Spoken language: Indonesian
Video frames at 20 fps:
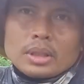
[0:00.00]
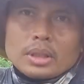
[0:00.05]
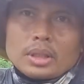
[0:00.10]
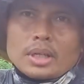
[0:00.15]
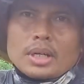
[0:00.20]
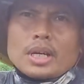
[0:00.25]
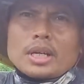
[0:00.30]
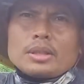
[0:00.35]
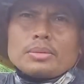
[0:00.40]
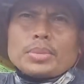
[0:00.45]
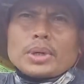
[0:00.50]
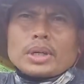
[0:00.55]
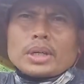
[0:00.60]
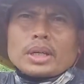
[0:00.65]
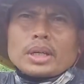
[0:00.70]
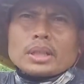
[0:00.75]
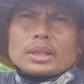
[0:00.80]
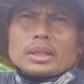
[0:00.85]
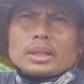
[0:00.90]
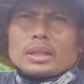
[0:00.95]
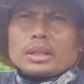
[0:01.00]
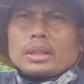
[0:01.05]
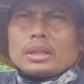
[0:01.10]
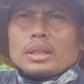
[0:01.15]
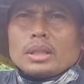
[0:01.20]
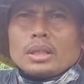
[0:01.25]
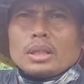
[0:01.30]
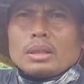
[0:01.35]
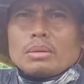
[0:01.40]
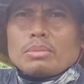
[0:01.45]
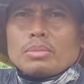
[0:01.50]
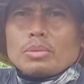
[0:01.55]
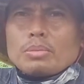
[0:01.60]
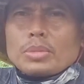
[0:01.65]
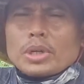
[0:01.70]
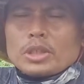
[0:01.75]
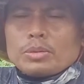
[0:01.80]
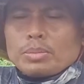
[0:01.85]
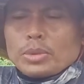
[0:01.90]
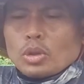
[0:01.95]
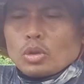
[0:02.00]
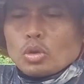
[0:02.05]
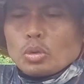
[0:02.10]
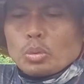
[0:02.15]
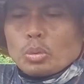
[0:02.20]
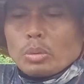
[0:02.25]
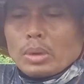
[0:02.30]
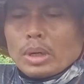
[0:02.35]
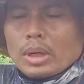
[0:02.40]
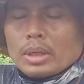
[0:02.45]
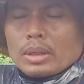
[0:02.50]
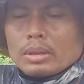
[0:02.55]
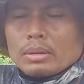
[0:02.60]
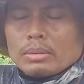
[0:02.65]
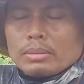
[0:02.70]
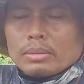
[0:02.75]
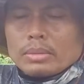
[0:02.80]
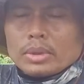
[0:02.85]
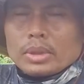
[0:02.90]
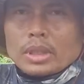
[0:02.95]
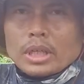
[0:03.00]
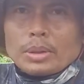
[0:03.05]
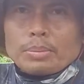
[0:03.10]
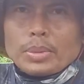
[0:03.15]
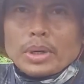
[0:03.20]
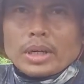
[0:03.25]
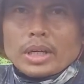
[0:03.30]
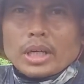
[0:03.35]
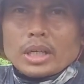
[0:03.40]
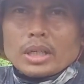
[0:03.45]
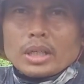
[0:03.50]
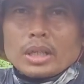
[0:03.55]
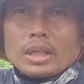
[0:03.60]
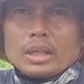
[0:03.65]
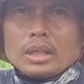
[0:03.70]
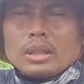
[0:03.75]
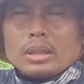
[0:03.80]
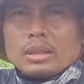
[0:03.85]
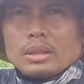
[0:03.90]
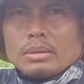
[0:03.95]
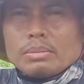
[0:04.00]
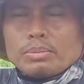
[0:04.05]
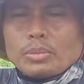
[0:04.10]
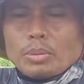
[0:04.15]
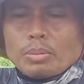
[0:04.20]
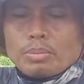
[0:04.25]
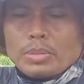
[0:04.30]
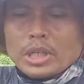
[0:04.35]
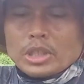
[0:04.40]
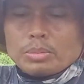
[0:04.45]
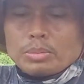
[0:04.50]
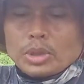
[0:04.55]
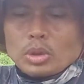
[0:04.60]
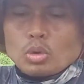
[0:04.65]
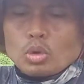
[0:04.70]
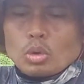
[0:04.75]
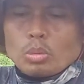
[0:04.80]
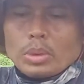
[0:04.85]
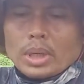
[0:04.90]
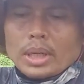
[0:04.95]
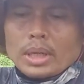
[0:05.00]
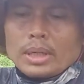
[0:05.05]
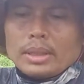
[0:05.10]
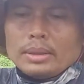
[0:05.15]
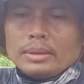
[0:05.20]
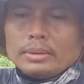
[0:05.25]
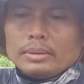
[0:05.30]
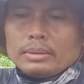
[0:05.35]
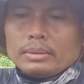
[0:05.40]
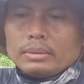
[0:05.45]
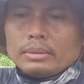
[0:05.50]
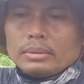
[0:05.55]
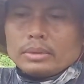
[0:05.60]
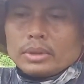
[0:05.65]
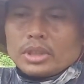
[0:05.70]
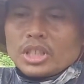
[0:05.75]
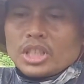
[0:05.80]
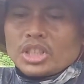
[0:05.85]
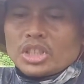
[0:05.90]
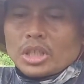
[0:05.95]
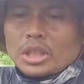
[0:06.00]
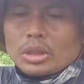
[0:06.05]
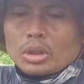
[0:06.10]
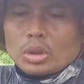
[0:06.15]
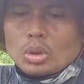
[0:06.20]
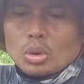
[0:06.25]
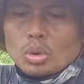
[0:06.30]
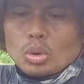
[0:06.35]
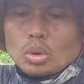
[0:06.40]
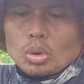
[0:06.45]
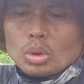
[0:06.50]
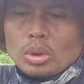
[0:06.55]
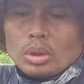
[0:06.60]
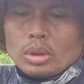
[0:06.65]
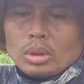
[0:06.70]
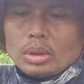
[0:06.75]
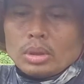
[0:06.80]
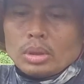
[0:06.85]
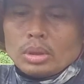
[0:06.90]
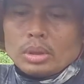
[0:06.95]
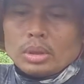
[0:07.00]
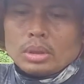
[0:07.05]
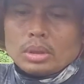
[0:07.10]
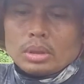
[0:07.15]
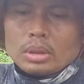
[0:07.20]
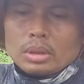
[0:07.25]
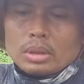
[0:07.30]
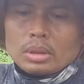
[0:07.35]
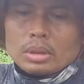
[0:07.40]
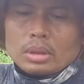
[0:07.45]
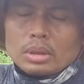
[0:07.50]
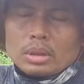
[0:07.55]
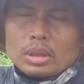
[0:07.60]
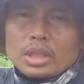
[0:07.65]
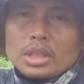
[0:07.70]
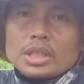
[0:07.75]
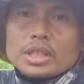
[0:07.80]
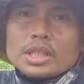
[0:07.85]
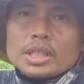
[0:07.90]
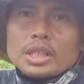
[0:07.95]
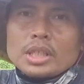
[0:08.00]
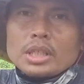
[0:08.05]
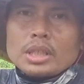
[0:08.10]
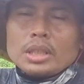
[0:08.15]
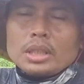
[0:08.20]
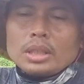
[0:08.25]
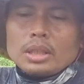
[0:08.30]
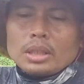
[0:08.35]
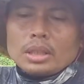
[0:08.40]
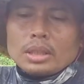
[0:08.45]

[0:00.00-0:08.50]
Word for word: Dengan paket pembasmi gulma dengan paket pembasmi gulma Gisentro eh, isi